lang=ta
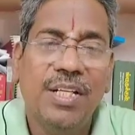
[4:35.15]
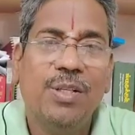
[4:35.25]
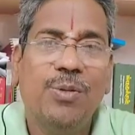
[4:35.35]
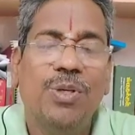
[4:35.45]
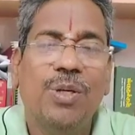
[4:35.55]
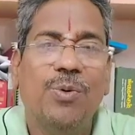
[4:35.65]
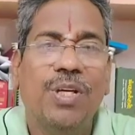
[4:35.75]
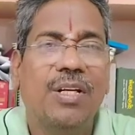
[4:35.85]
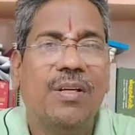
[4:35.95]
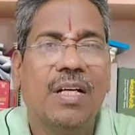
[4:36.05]
இருக்கக்கூடிய
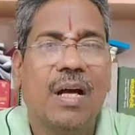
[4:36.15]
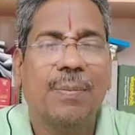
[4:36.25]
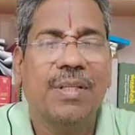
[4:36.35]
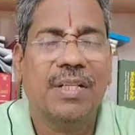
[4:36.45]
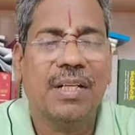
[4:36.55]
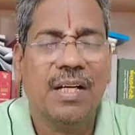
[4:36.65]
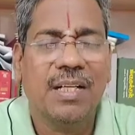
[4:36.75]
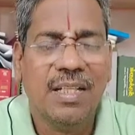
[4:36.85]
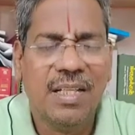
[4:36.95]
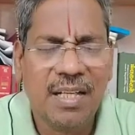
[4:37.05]
உயிர்களையும்
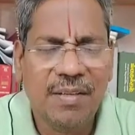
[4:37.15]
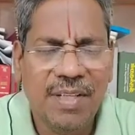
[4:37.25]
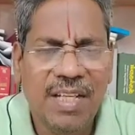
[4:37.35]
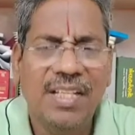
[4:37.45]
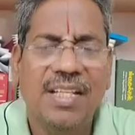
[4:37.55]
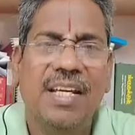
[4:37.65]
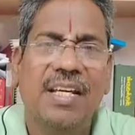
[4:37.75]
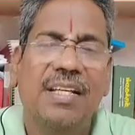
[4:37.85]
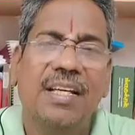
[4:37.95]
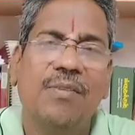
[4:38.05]
காப்பதற்காக அந்த இறைவனே
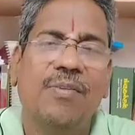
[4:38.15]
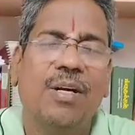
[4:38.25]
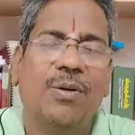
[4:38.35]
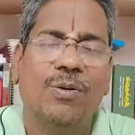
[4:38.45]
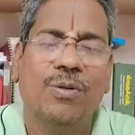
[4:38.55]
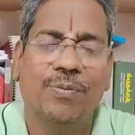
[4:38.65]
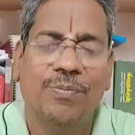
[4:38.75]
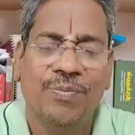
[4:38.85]
ஏன் இங்கு வரணும்